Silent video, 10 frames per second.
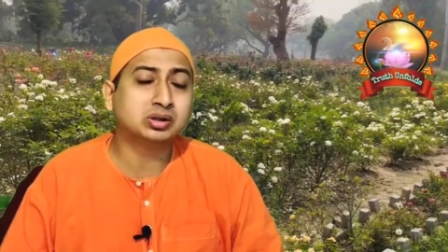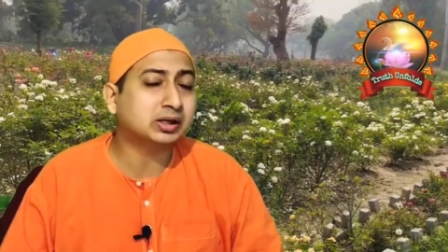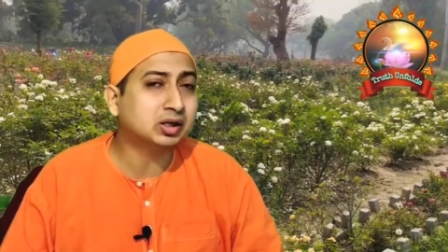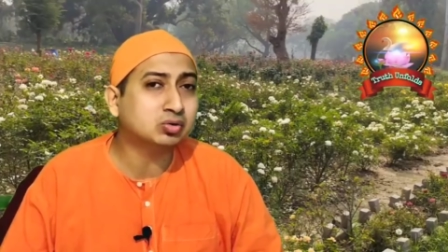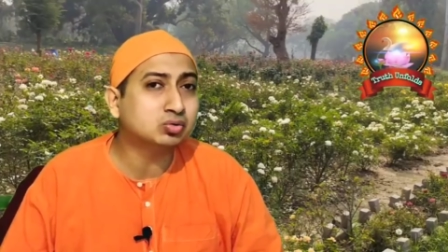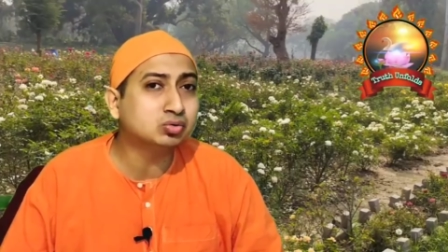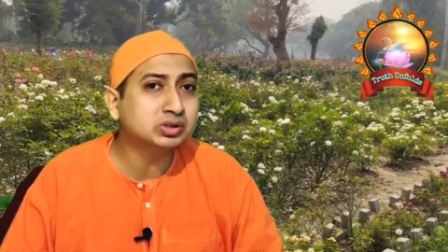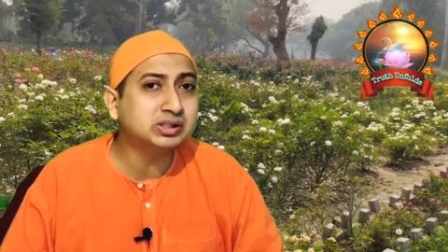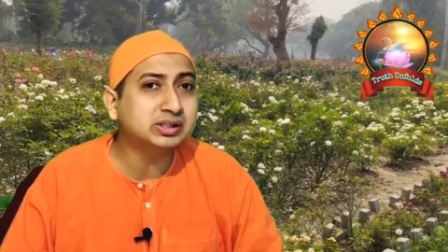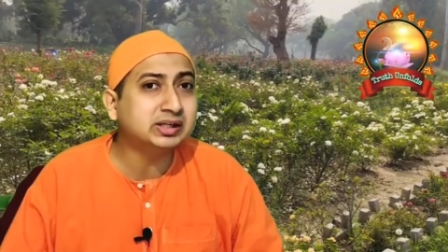তাকে
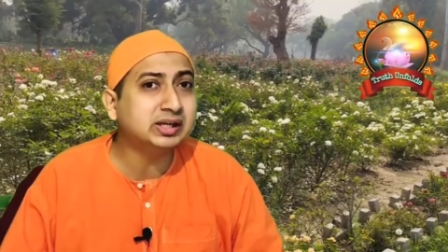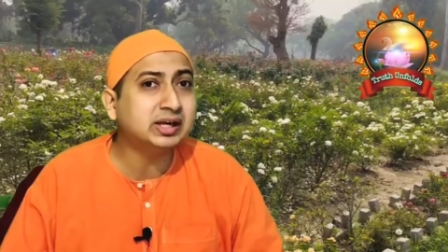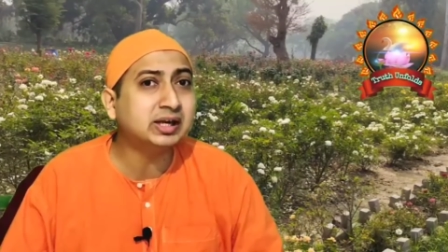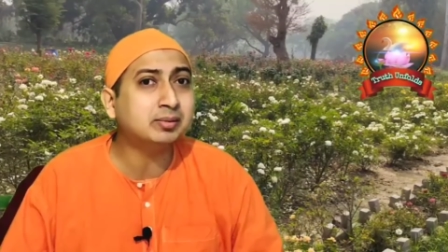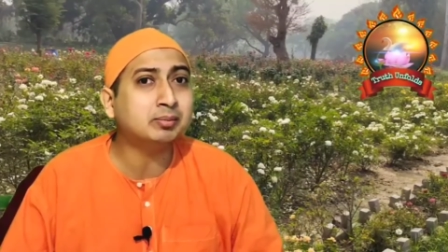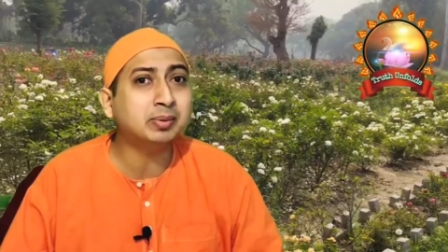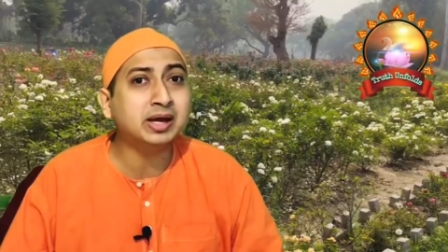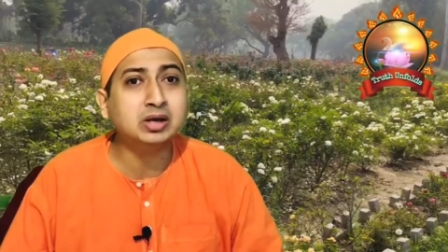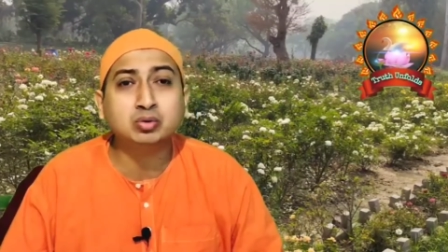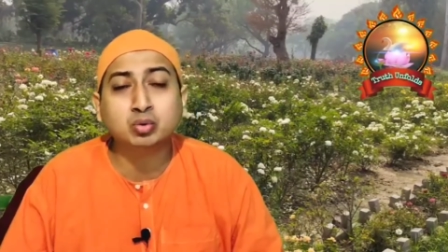খুঁজে দেখে
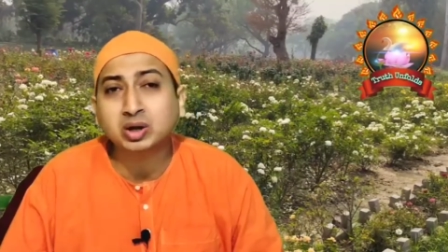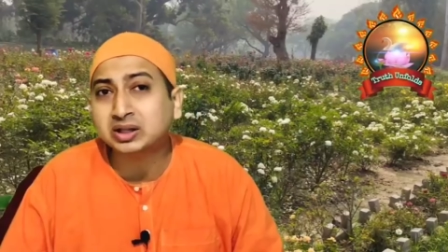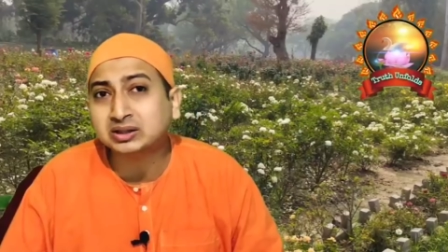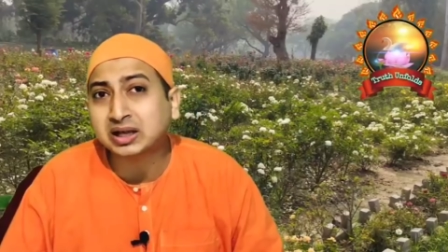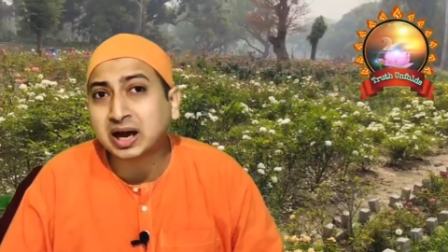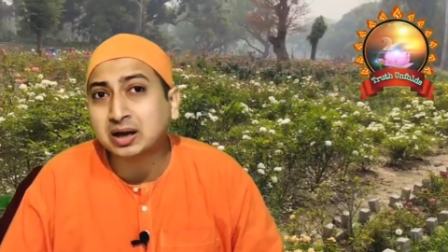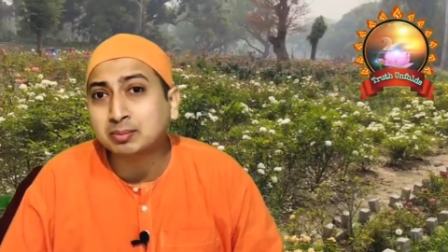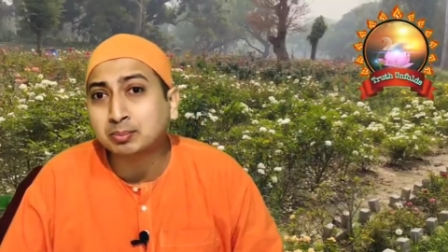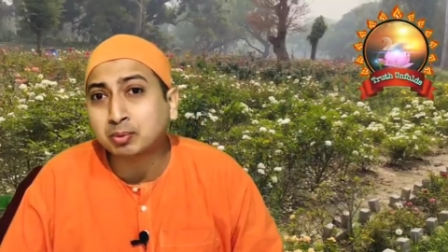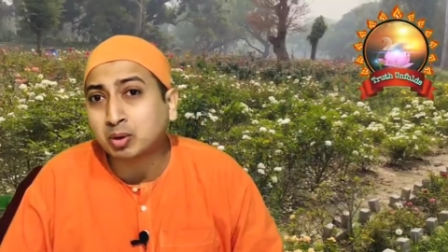বের করে
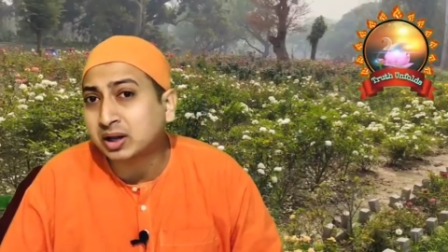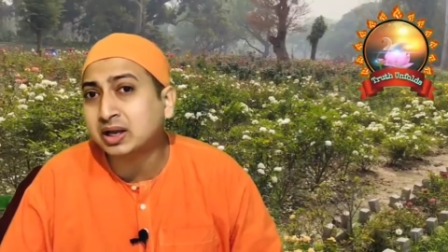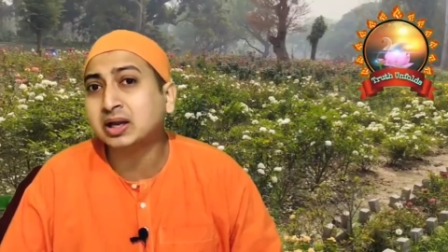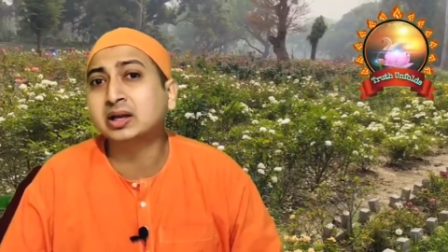তারপরে